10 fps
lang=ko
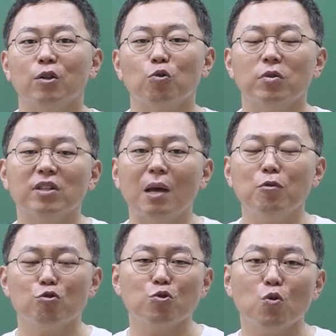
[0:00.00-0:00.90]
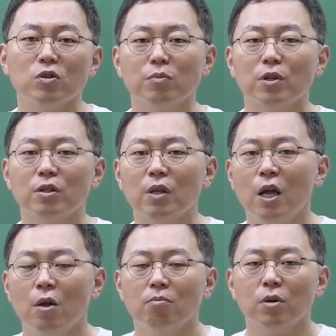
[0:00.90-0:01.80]
여러분들이 3.1운동 그러면은
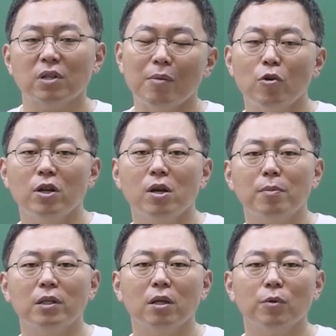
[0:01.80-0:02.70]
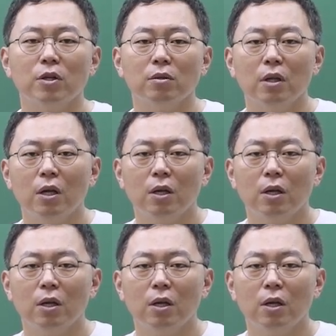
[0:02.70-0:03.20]
뭐 3월 1일만 되면은